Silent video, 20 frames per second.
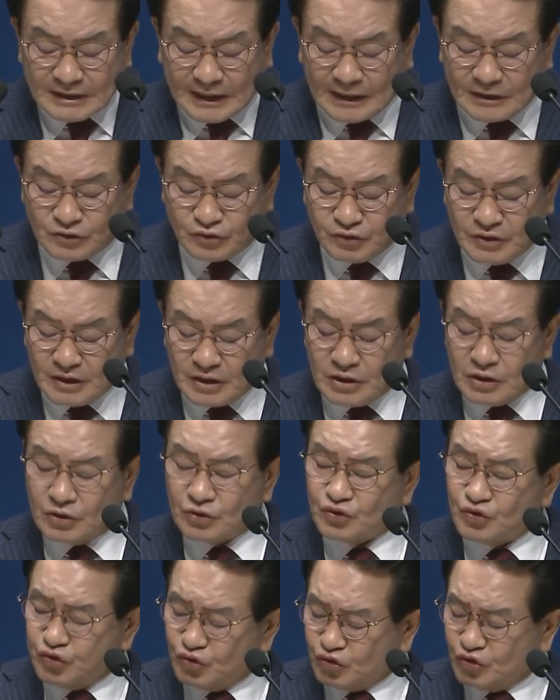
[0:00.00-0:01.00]
단순히
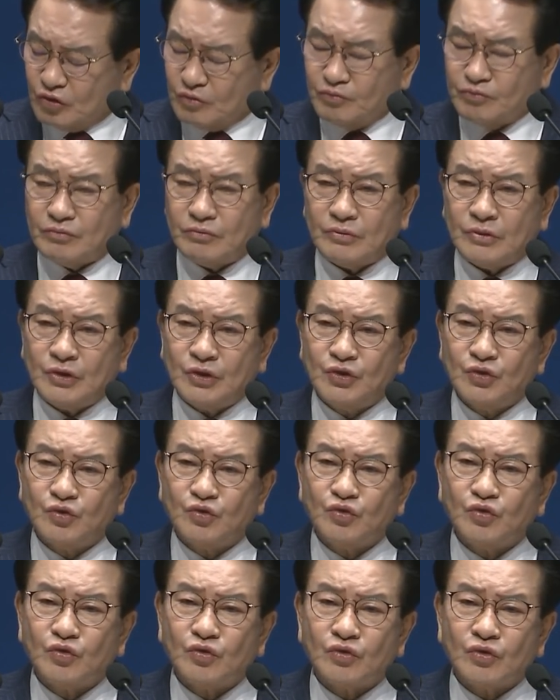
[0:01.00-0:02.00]
죽음
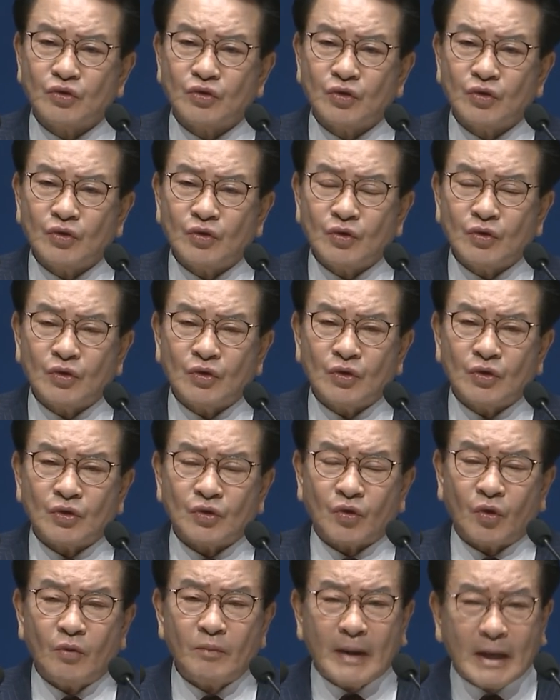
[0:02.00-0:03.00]

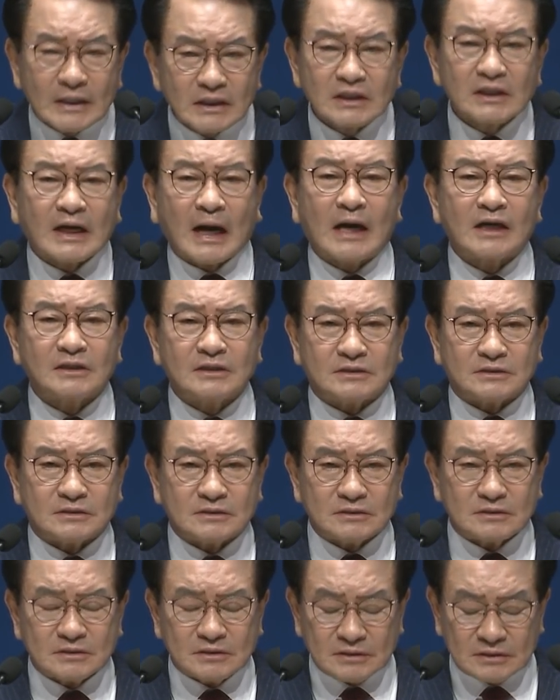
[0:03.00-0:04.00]
이후로만 가는